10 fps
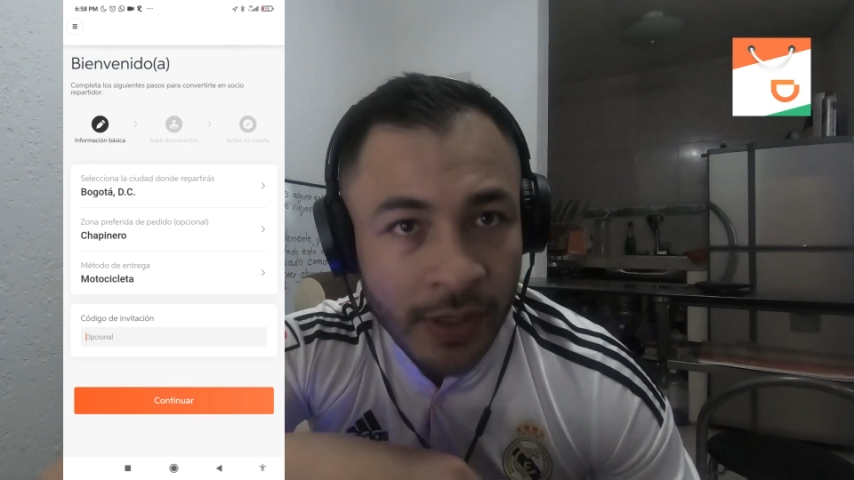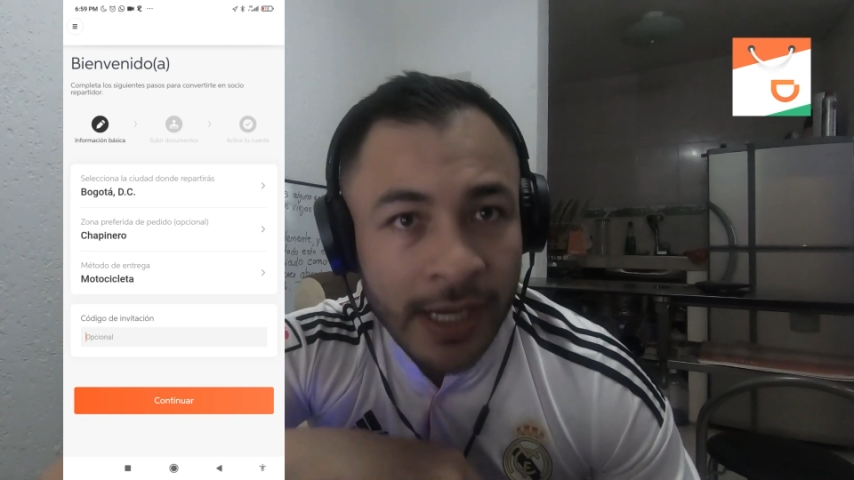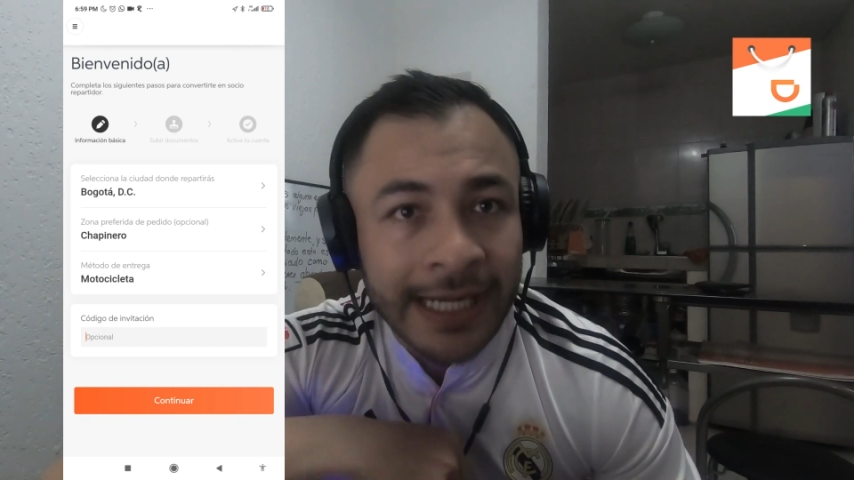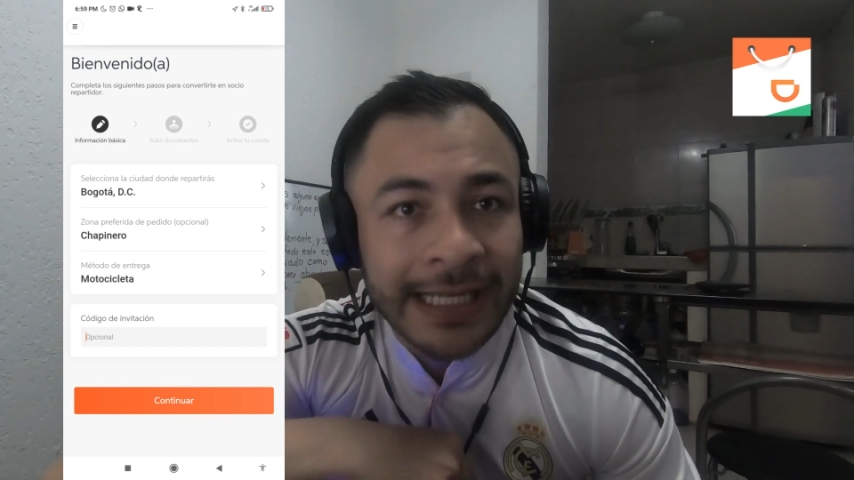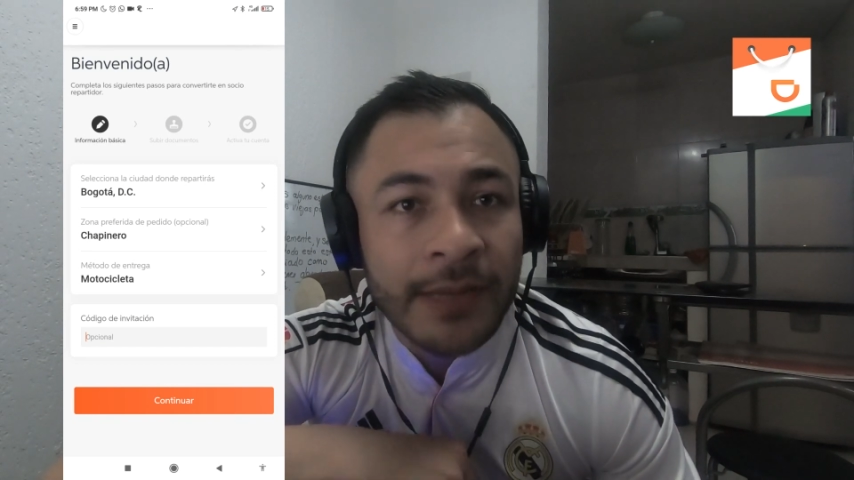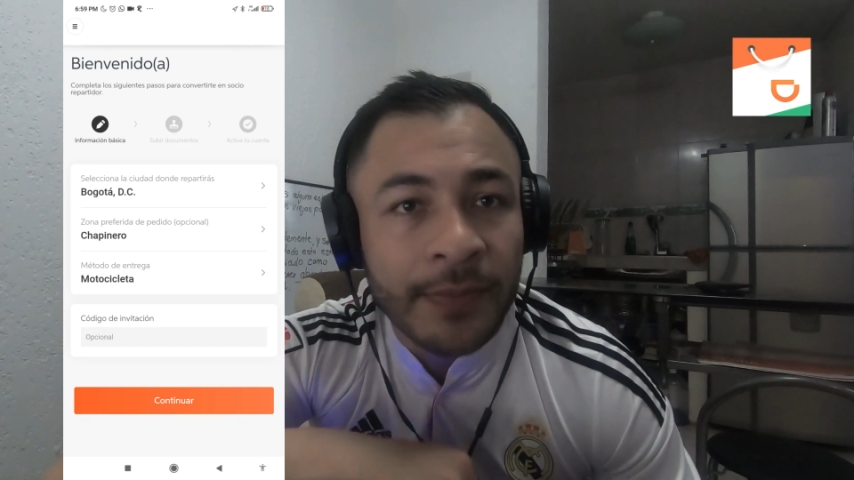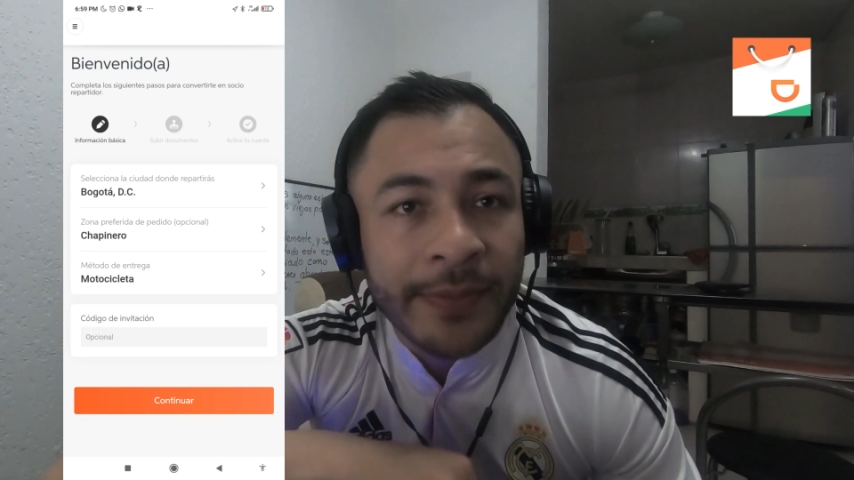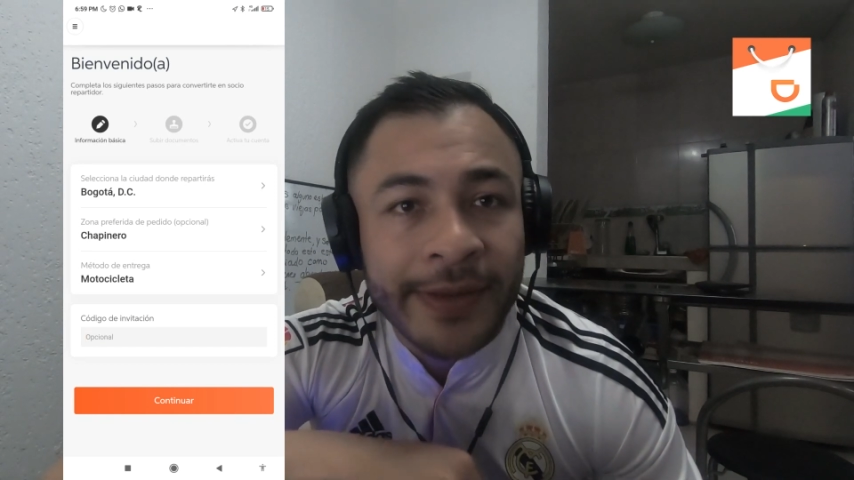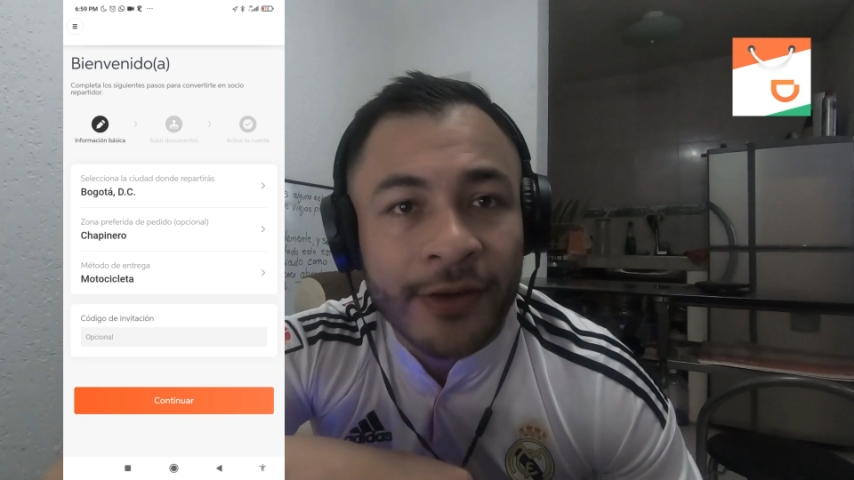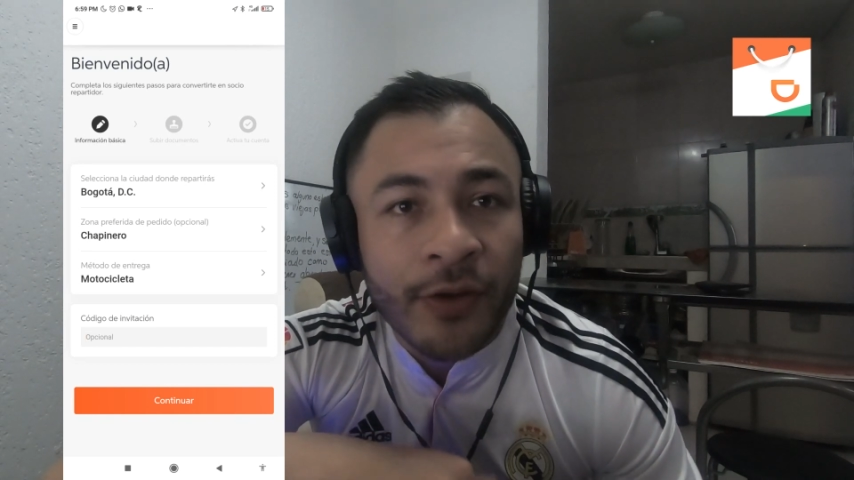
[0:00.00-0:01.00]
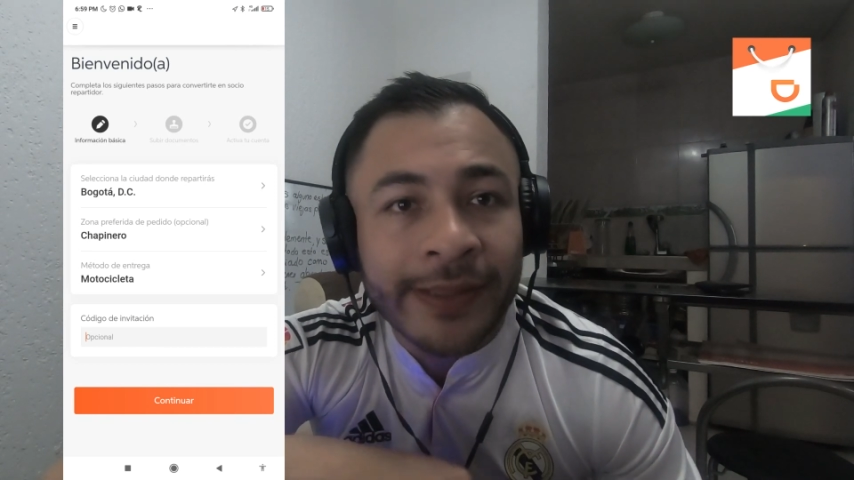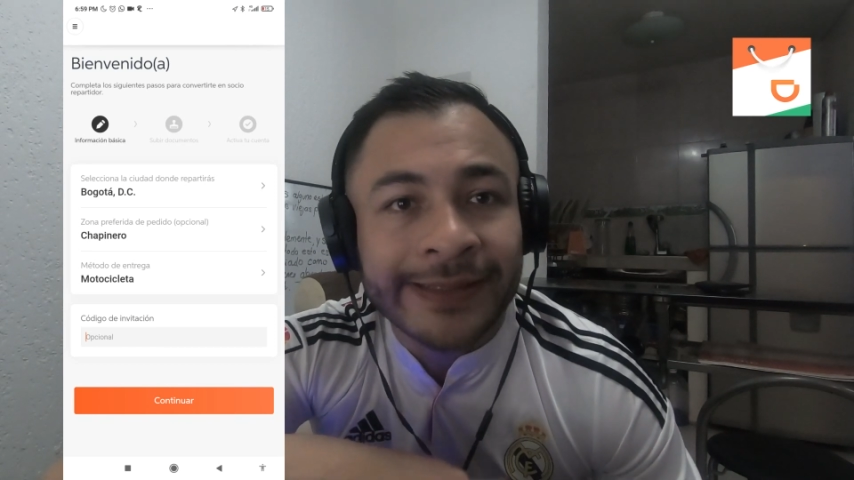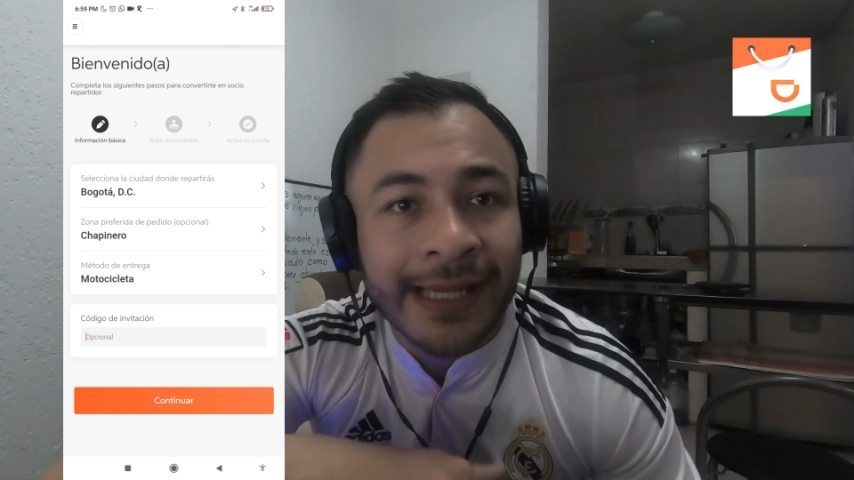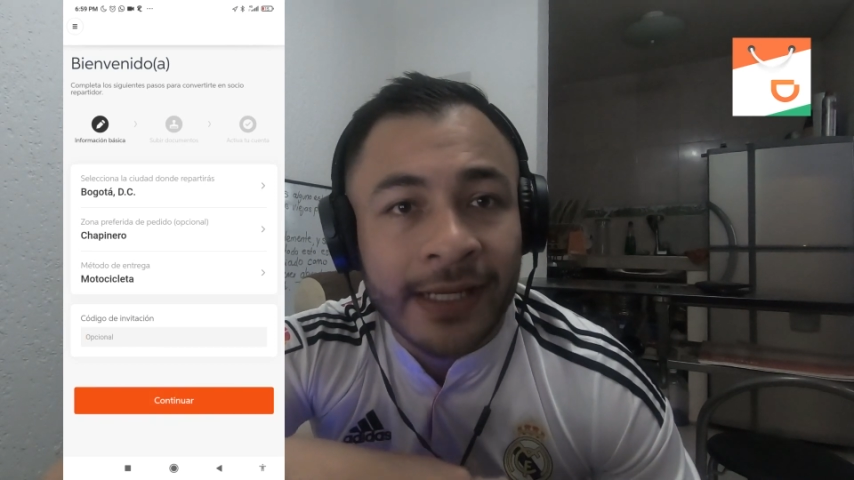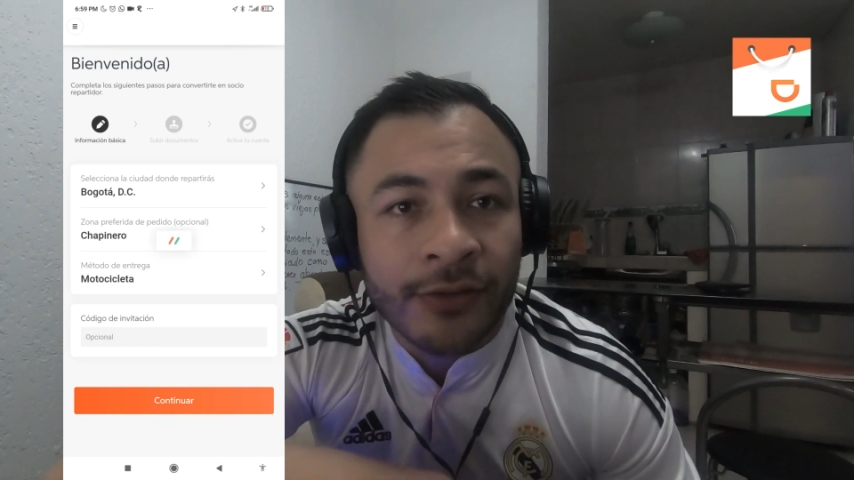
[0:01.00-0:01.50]
voy a dejar en el primer
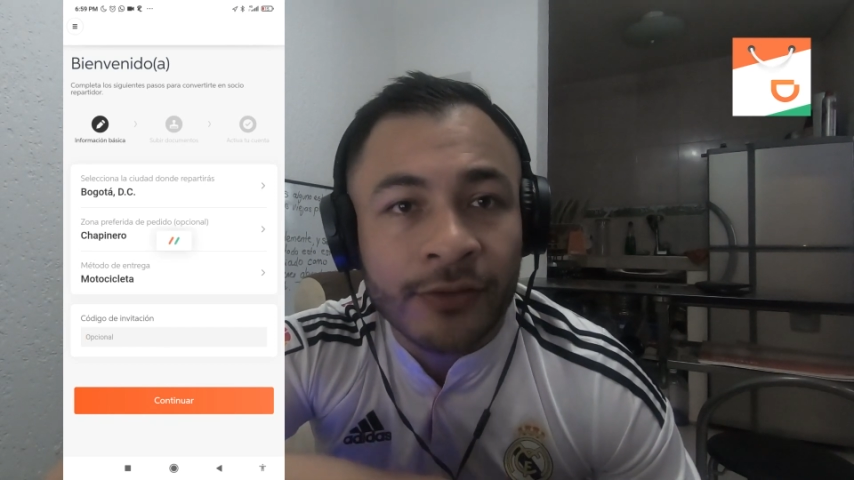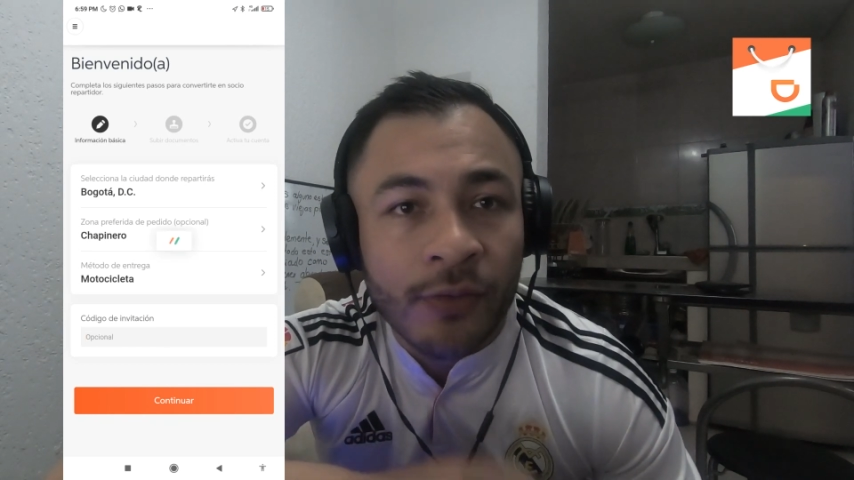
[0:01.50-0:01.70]
comentario